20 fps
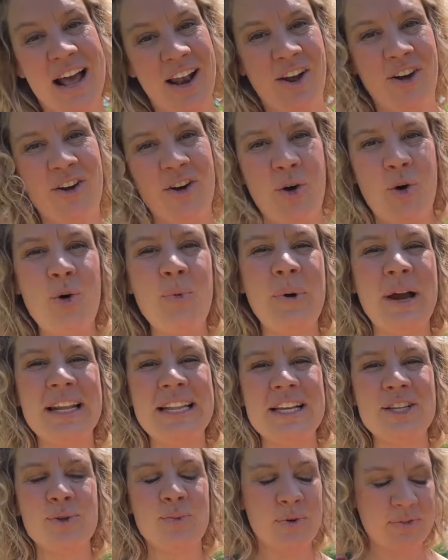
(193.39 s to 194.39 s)
Alors, au
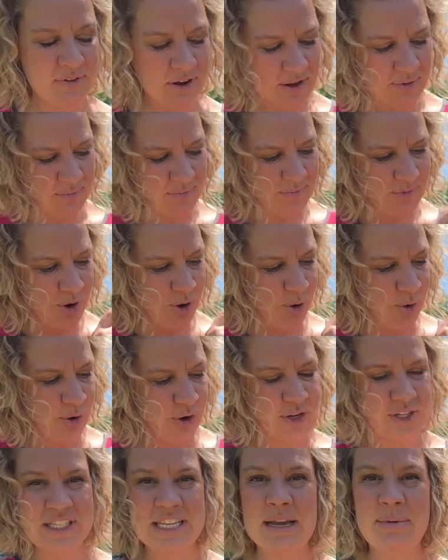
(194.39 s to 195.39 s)
printemps suivant, on
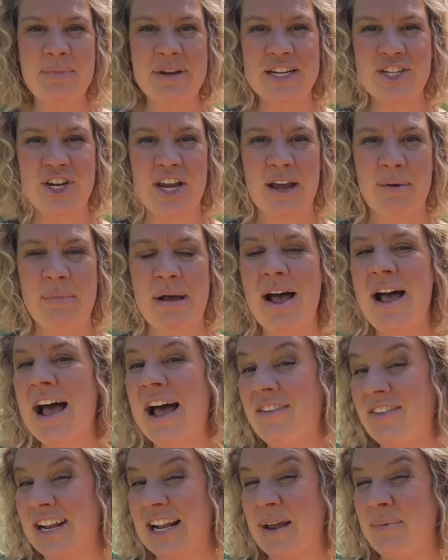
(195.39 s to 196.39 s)
ressème légèrement
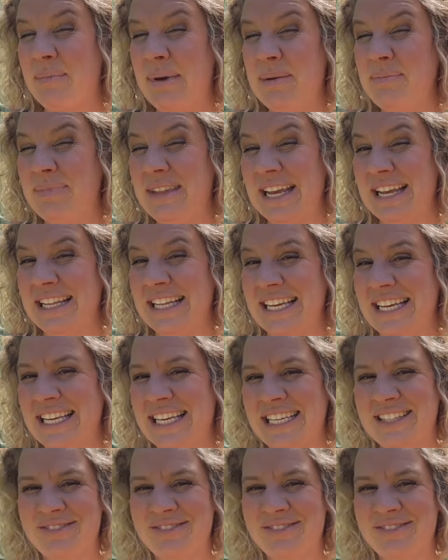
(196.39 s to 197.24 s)
avec la même technique.